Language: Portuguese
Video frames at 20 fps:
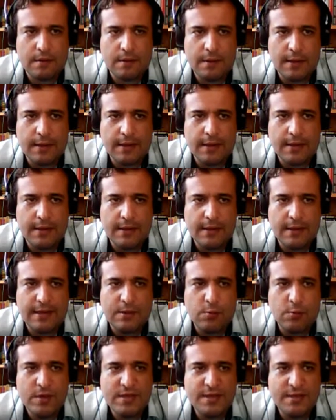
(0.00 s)
Aqui.
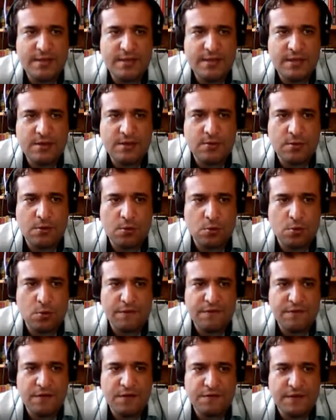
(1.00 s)
O exercício que eu estou
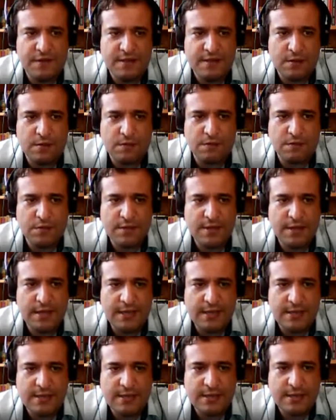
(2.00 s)
a fim de fazer com
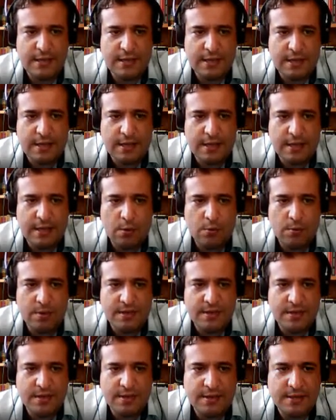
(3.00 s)
vocês é o
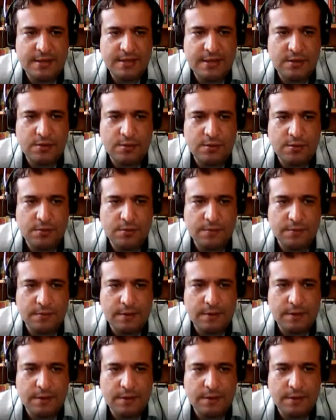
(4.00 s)
exercício.